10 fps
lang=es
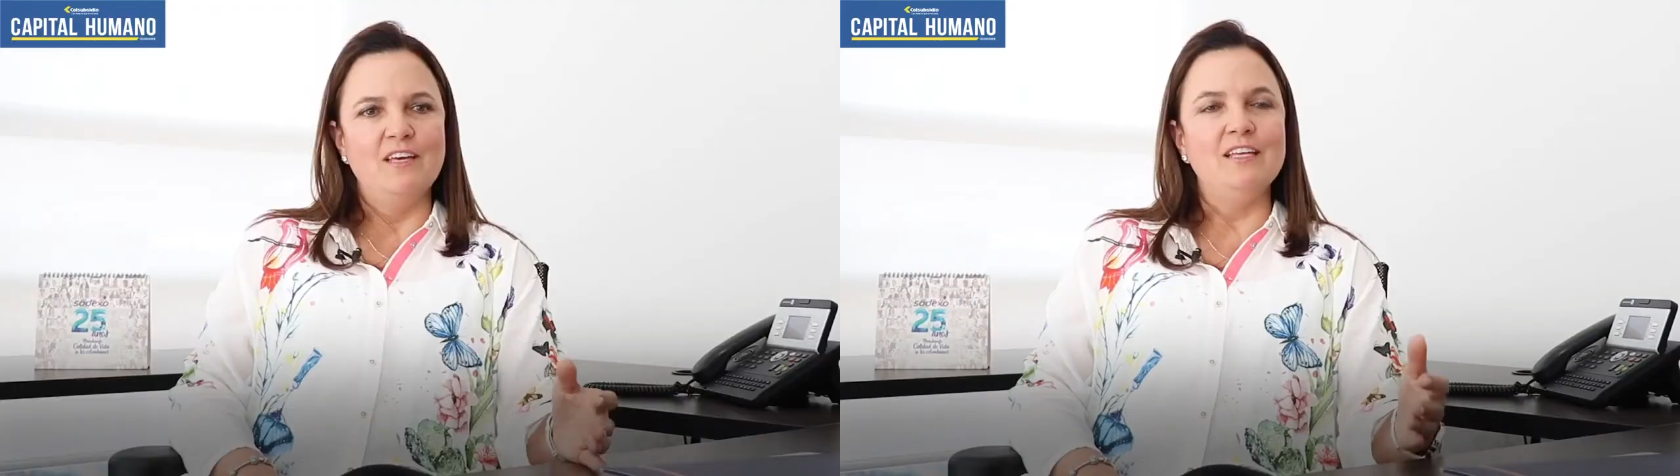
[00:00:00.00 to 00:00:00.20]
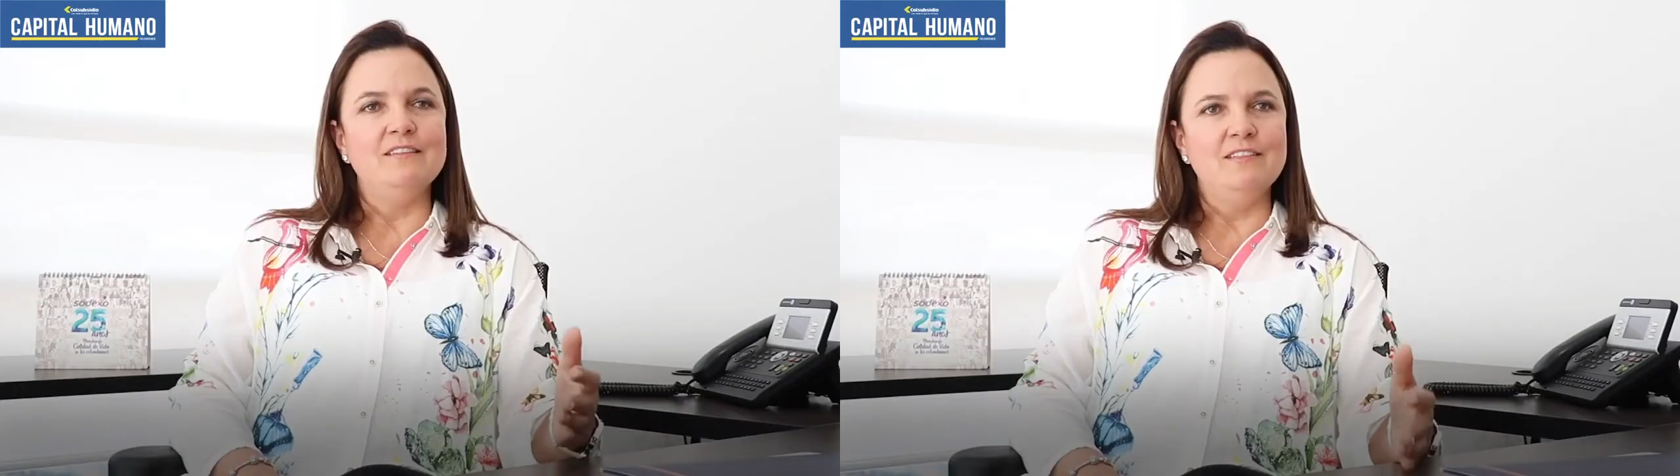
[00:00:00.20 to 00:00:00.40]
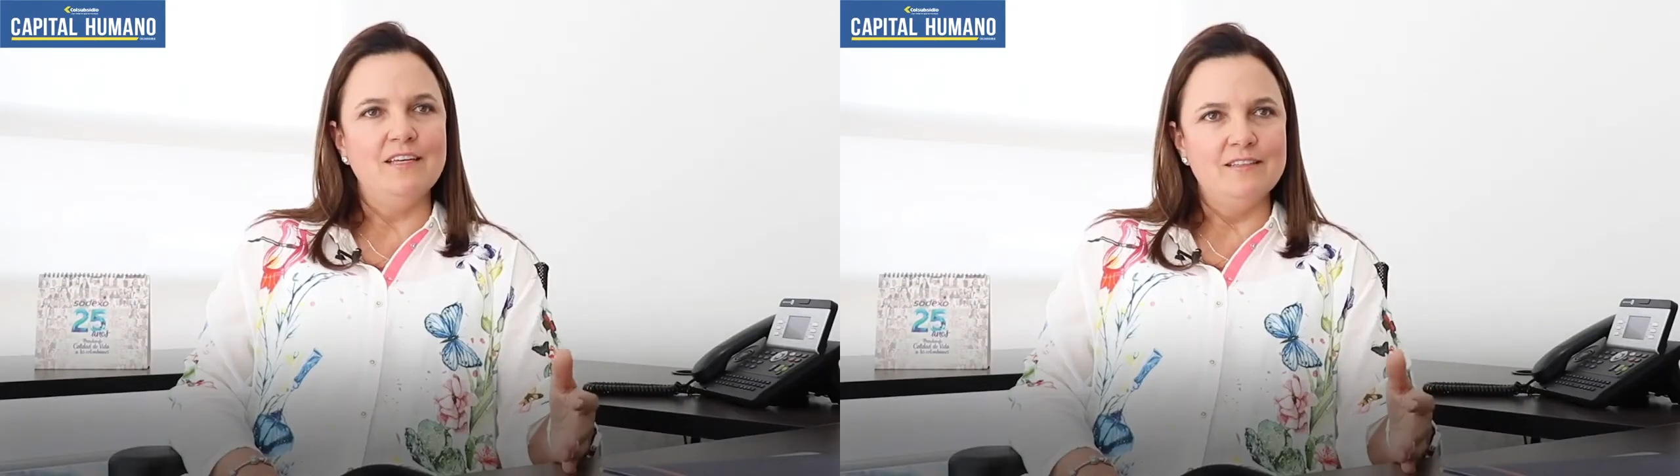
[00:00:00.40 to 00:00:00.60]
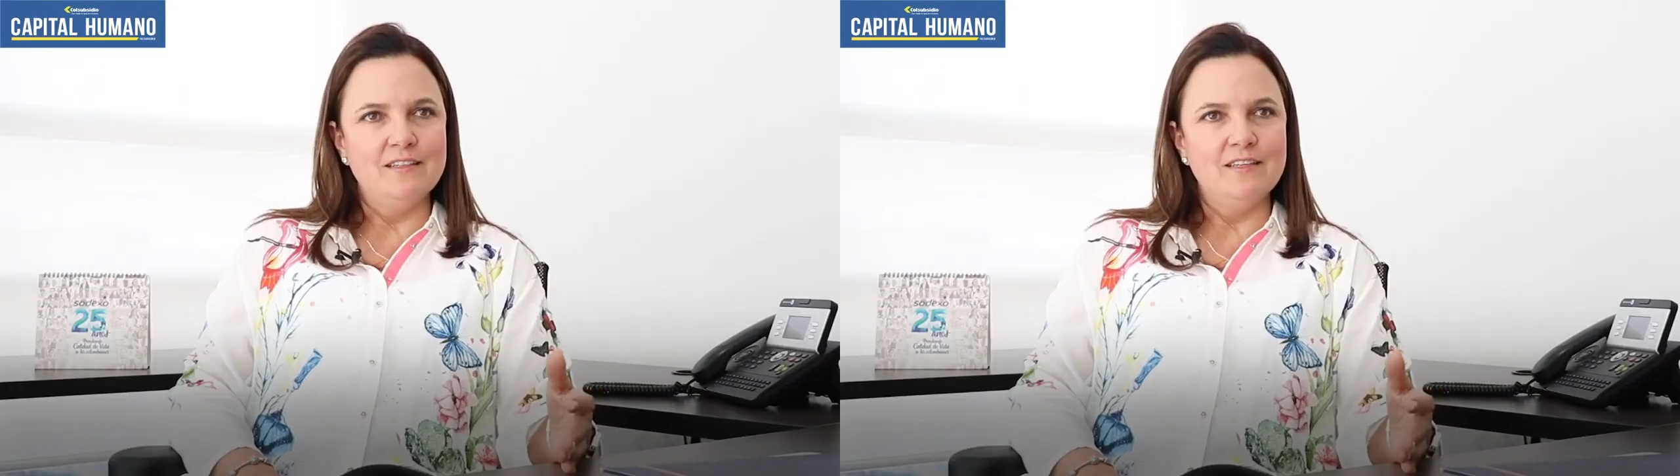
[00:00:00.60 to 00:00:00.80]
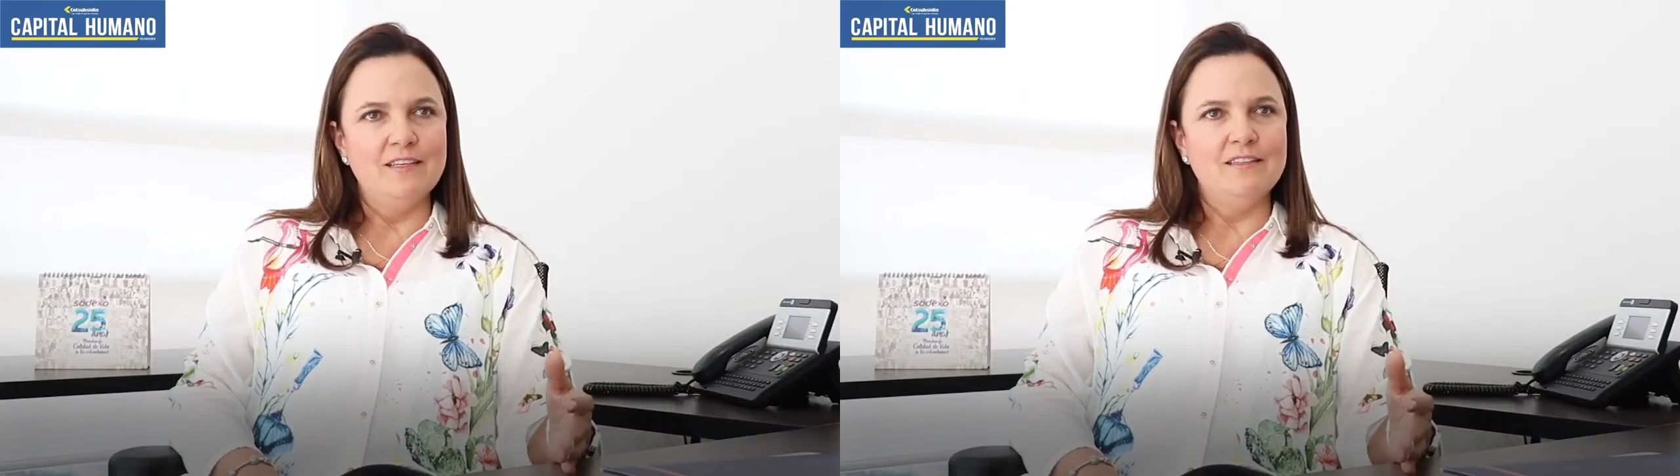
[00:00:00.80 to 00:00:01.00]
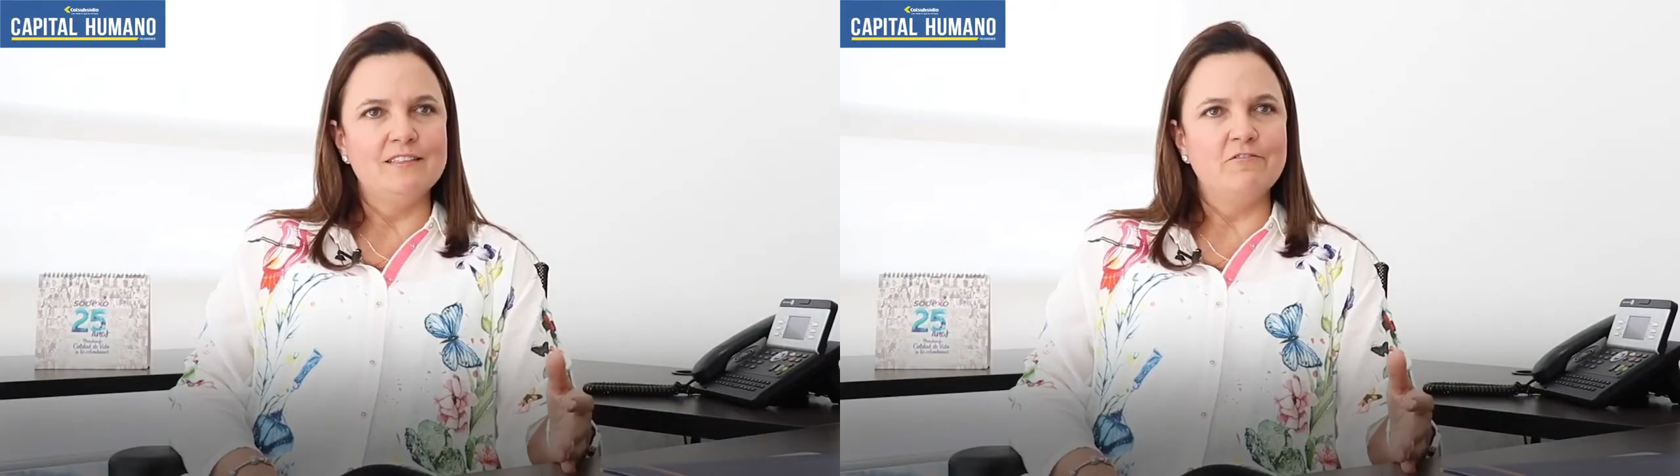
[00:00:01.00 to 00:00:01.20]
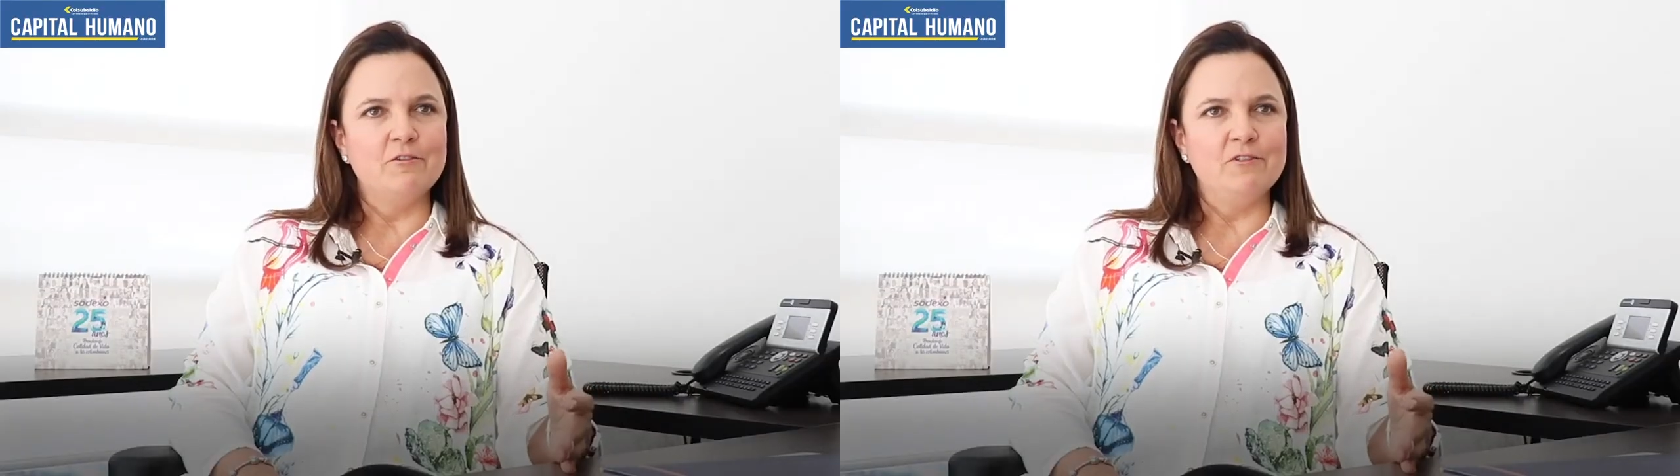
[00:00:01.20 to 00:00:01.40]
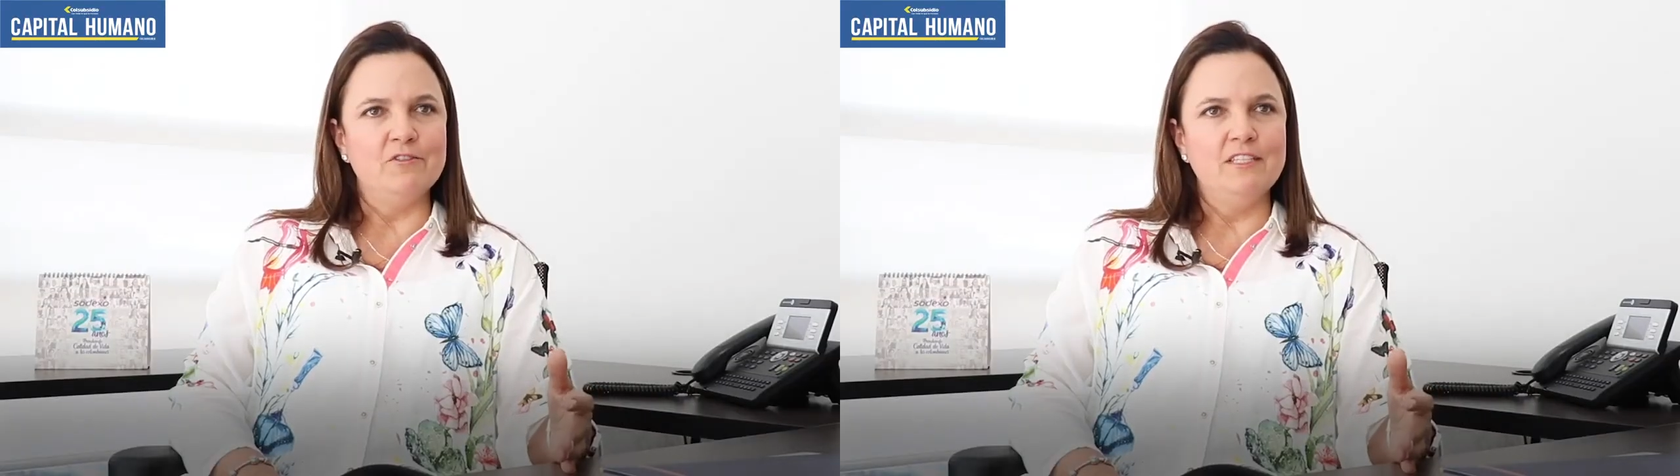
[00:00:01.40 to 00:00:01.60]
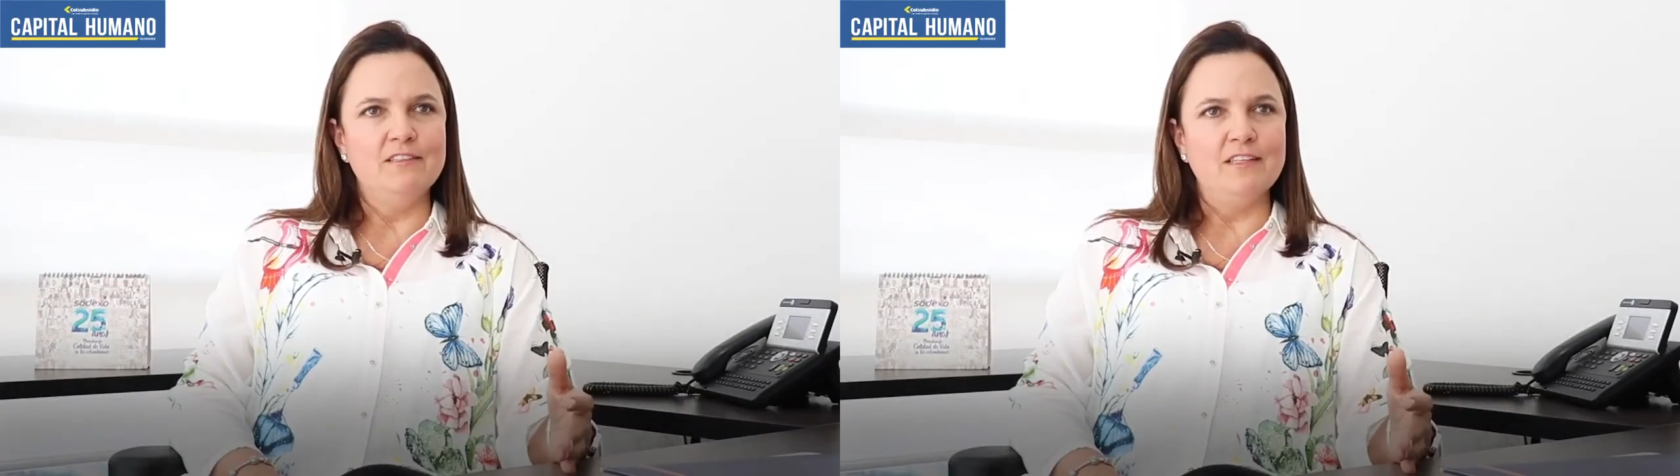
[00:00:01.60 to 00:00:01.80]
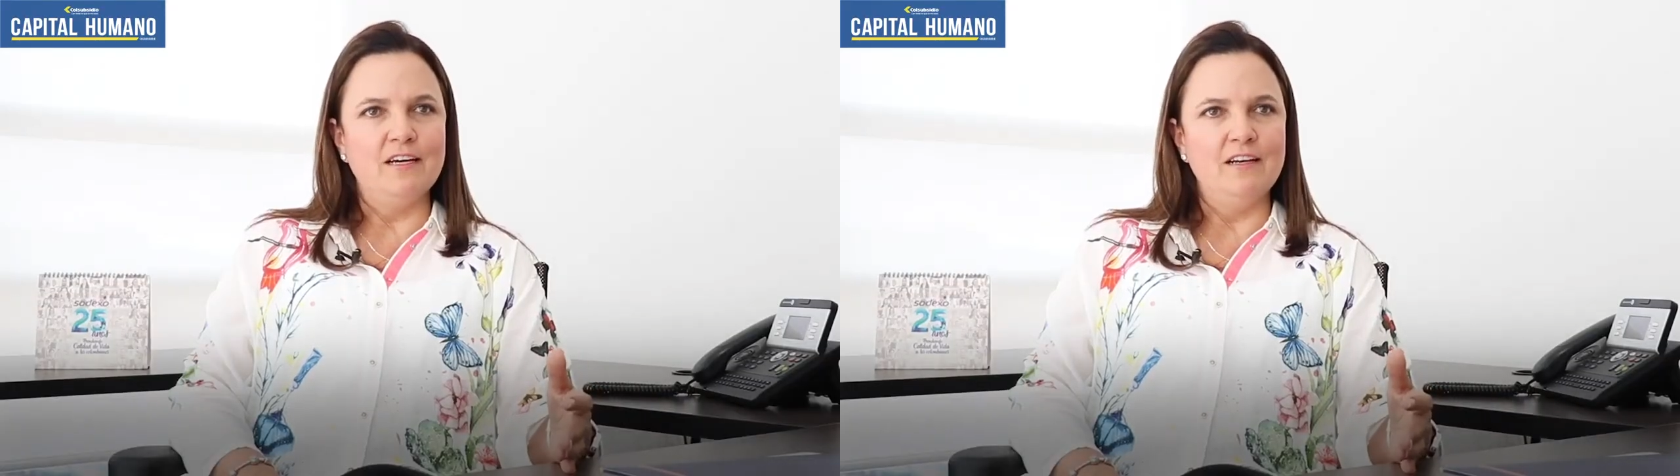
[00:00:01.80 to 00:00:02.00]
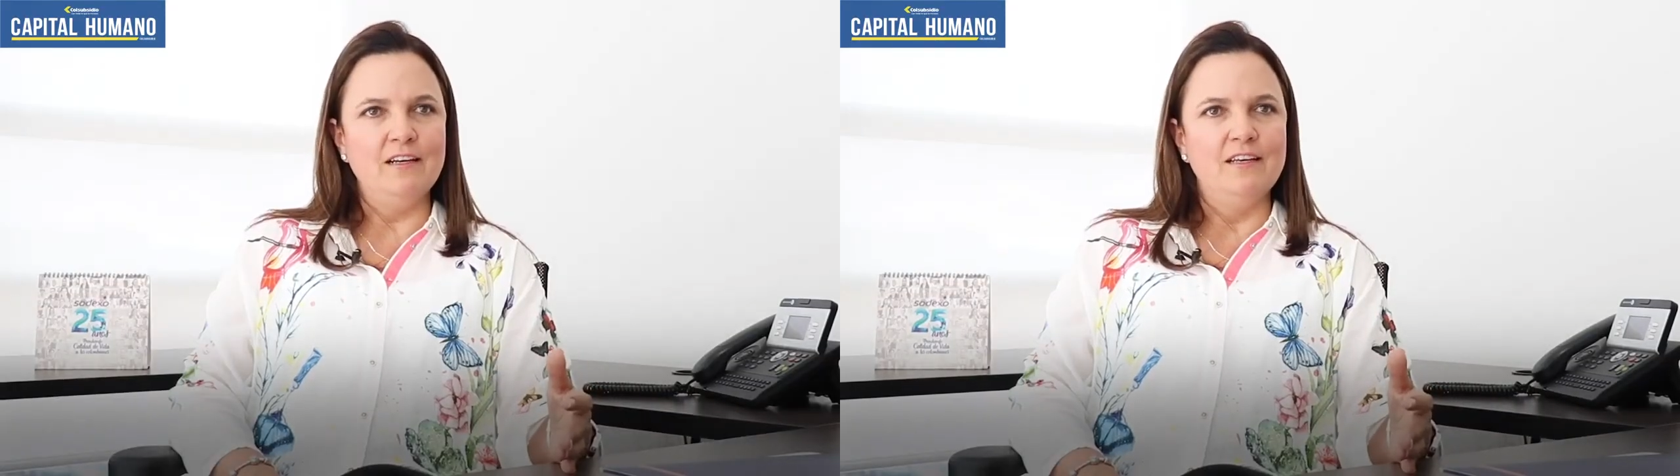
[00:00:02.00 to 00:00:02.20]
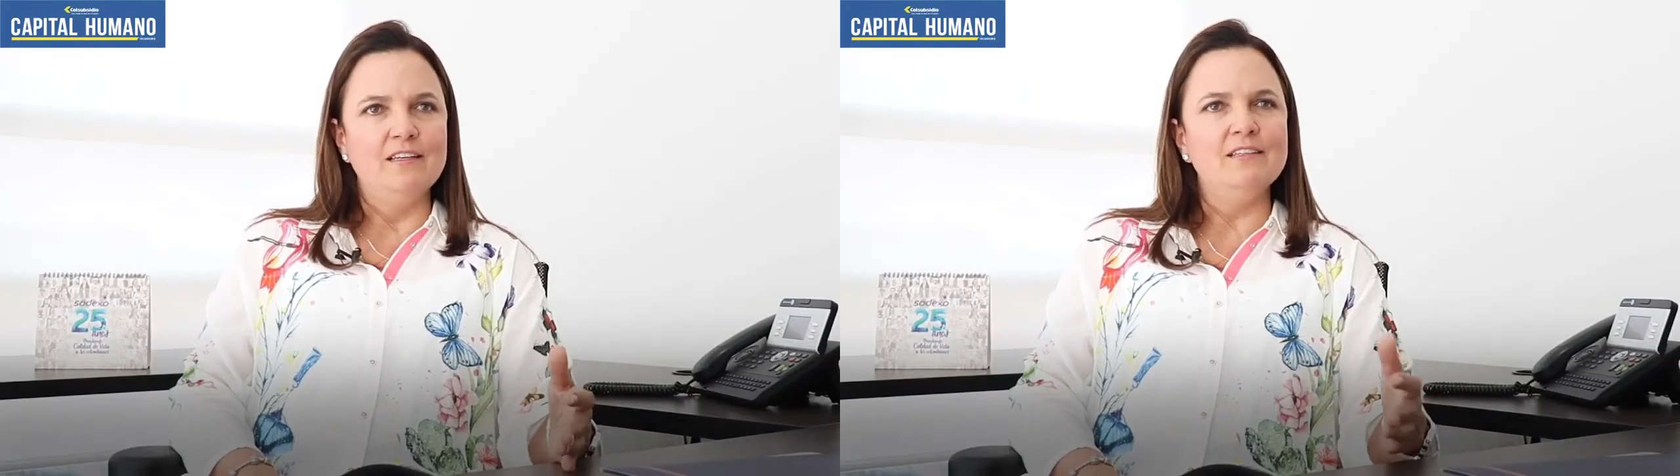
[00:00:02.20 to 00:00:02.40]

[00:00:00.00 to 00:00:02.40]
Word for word: entiendan qué es la transformación digital